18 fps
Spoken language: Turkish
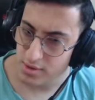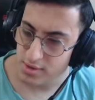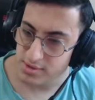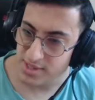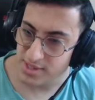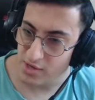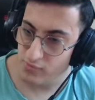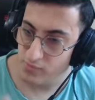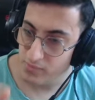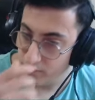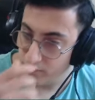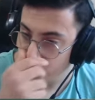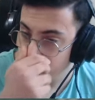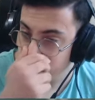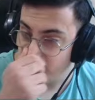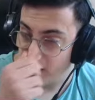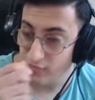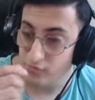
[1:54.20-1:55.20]
Sen
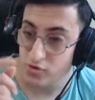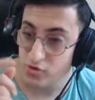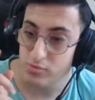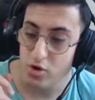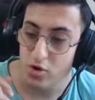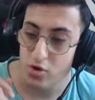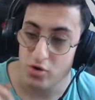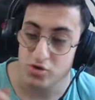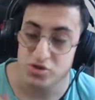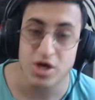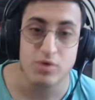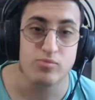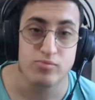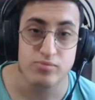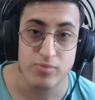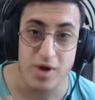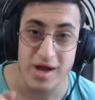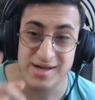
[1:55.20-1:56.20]
sen vurmayı hocam
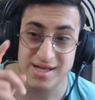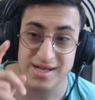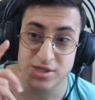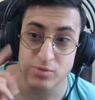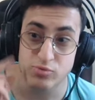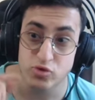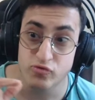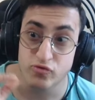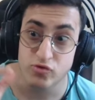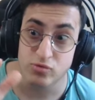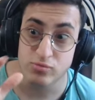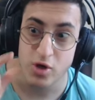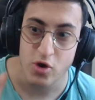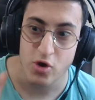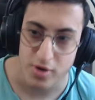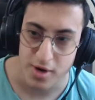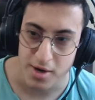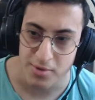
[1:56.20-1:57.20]
arkadaşlar bu
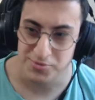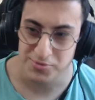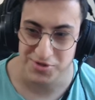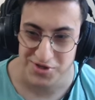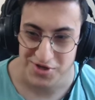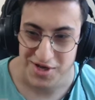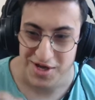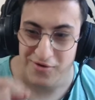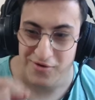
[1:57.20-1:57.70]
vurmayı öğrenmiş.